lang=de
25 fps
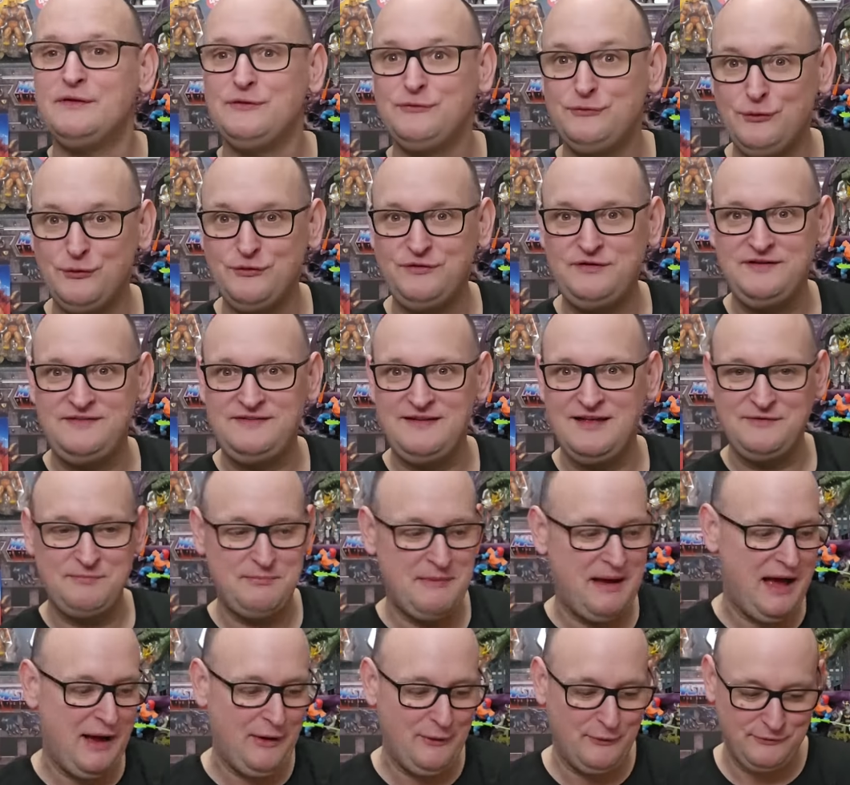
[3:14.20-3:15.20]
so sieht es
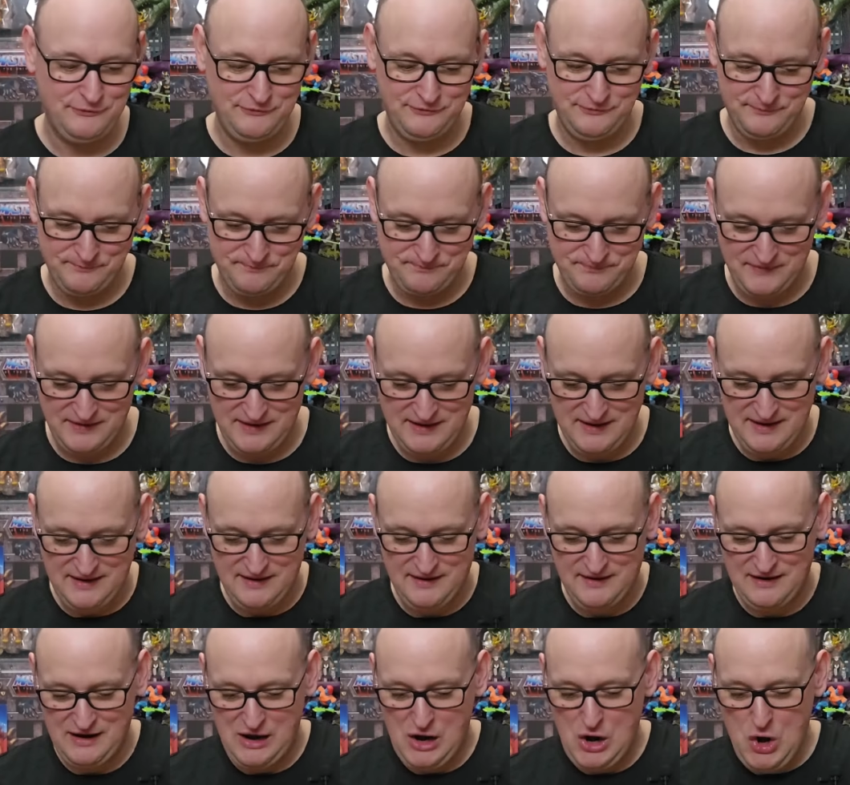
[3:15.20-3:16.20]
erstmal aus.
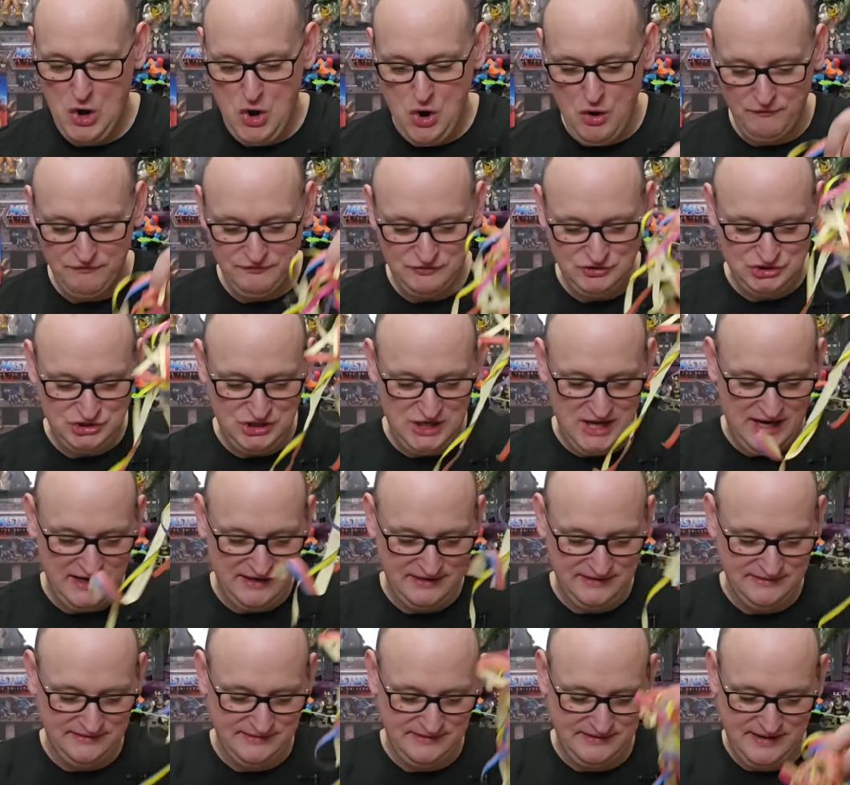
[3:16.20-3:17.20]
Äh,
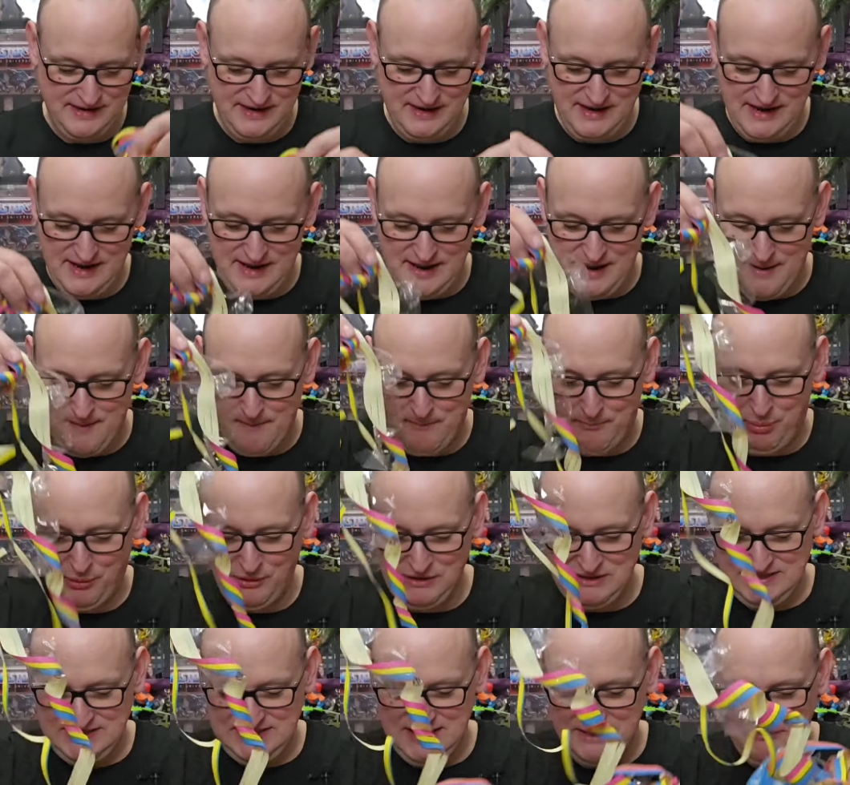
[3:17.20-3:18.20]
Luftschlangen,
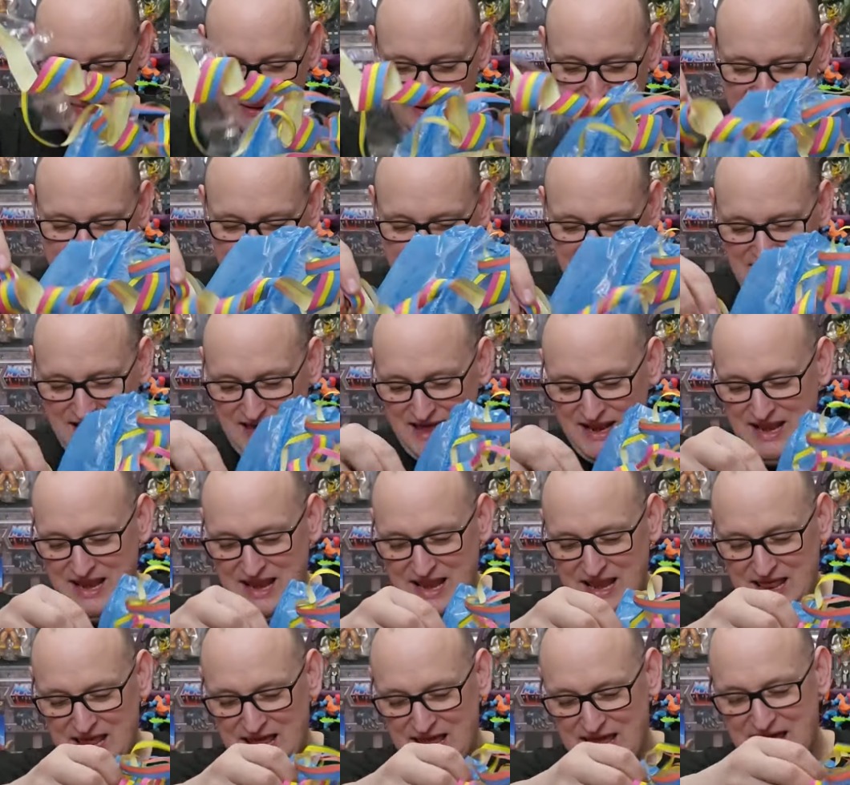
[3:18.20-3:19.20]
Polstermaterial,
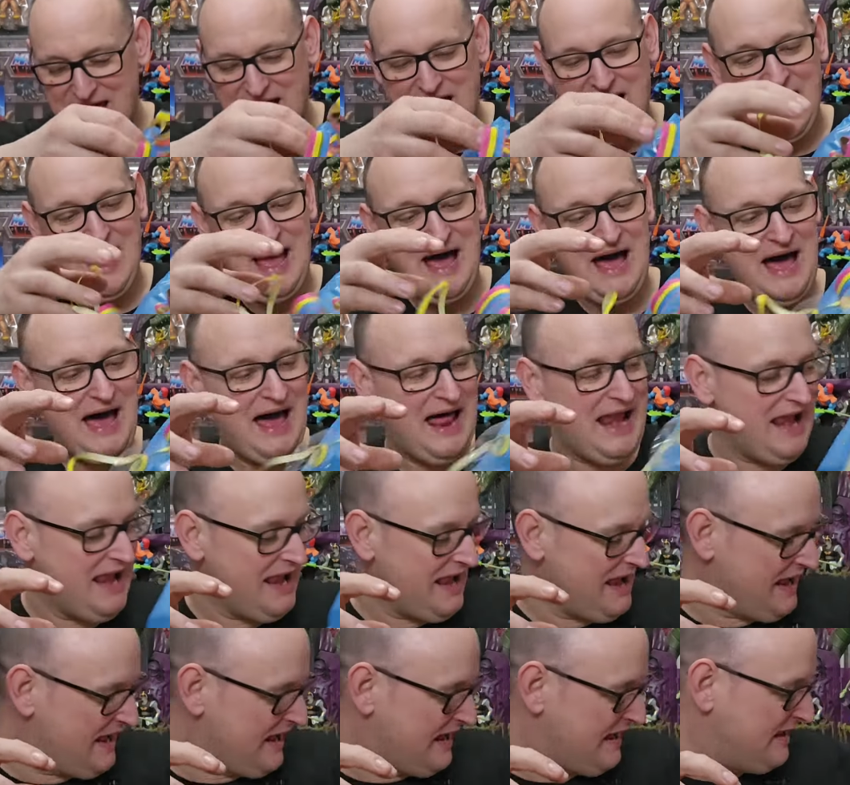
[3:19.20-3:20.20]

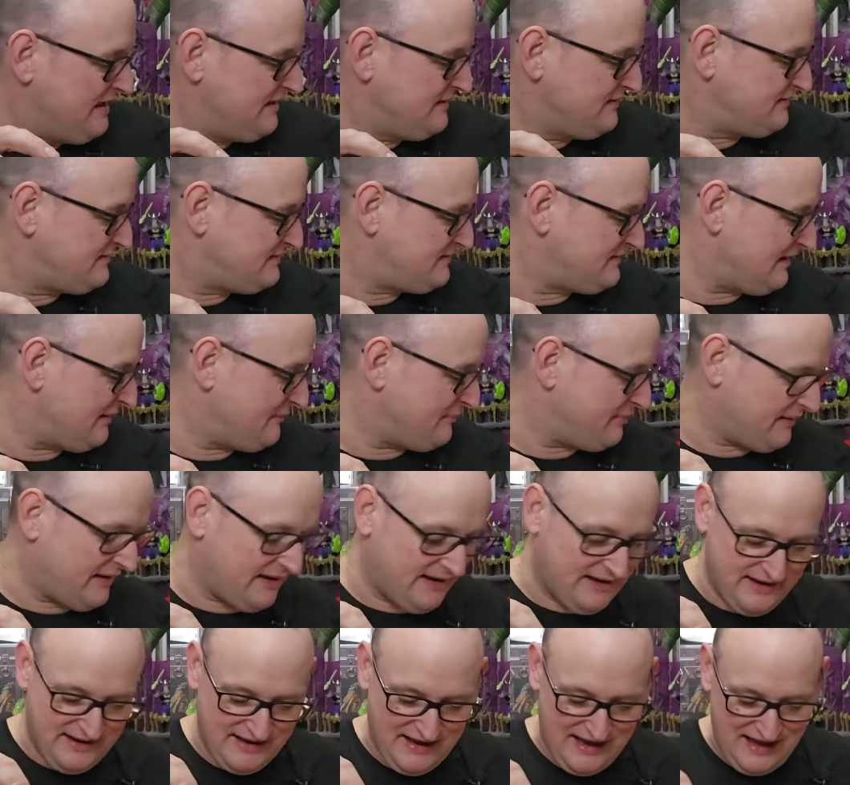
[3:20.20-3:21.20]
alles
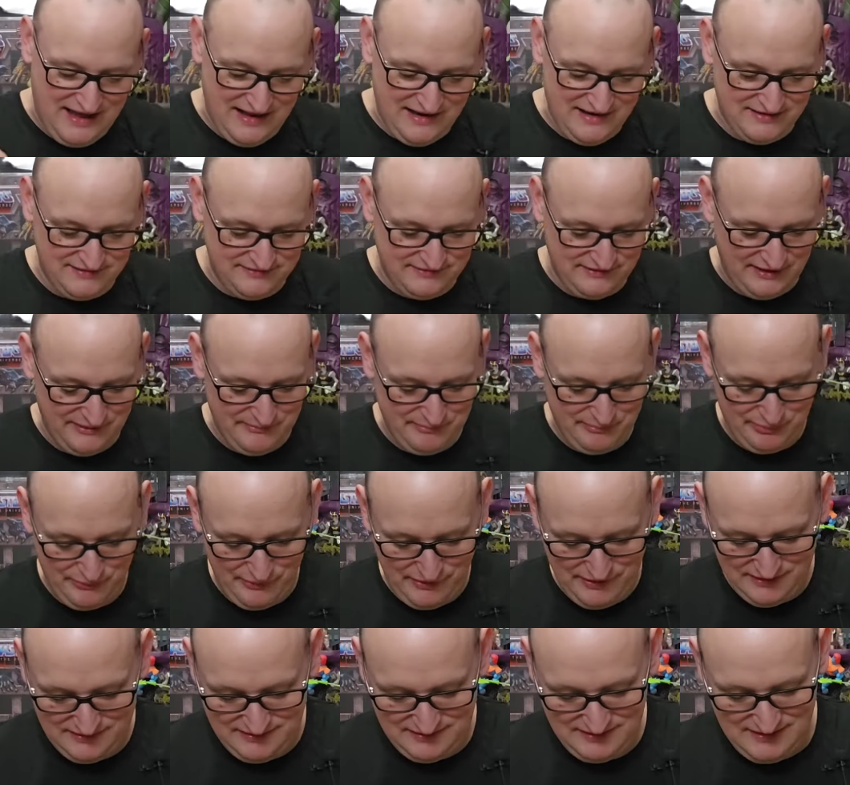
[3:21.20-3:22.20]
dabei, alles an
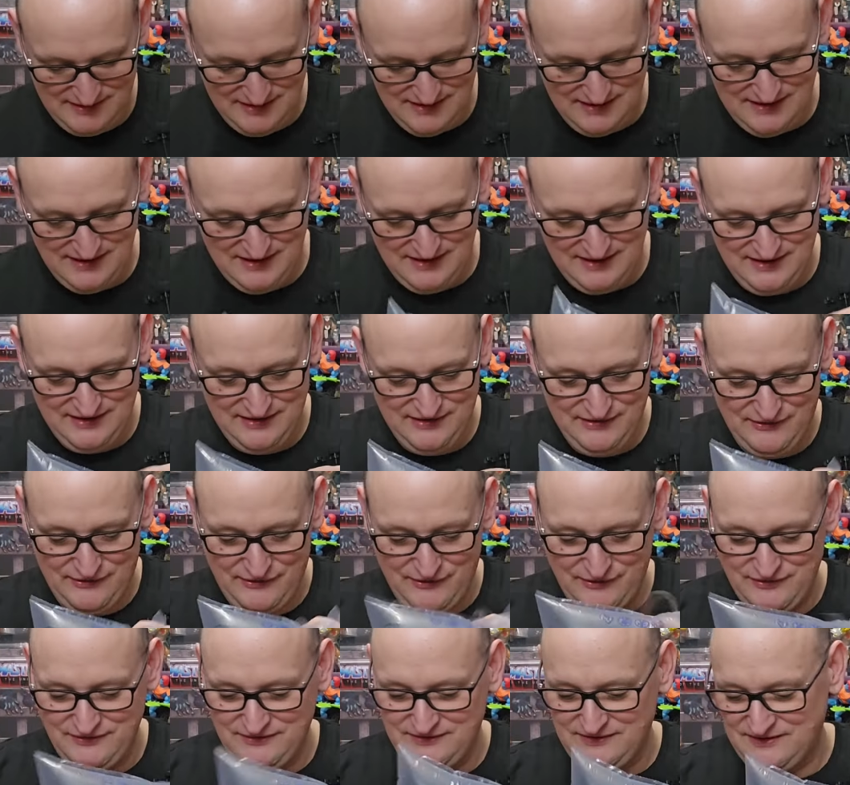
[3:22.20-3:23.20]
Bord.
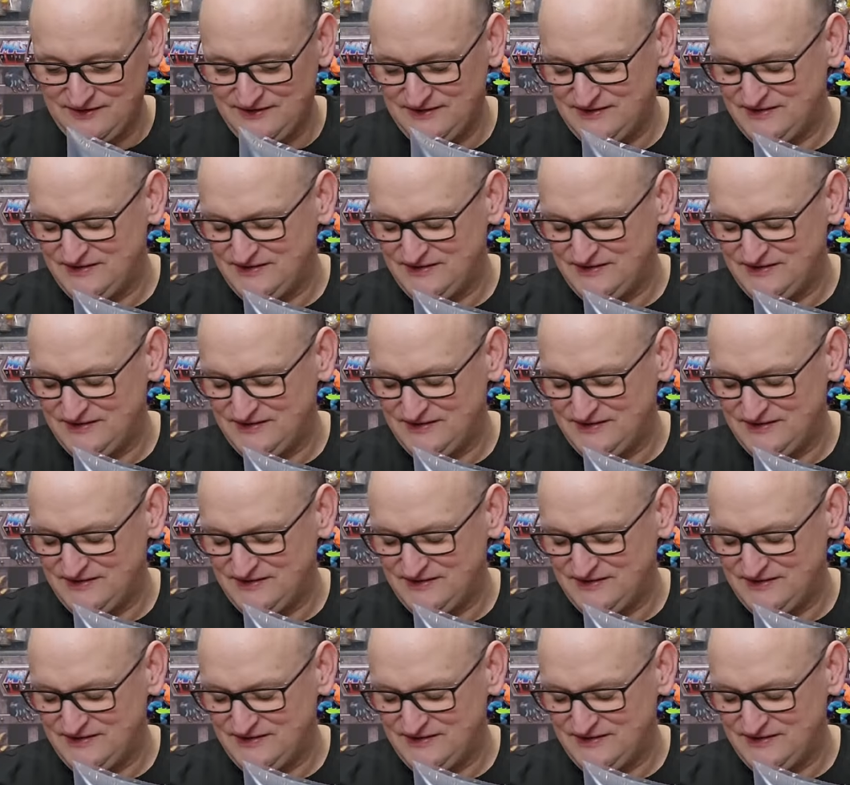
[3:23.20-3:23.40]
Und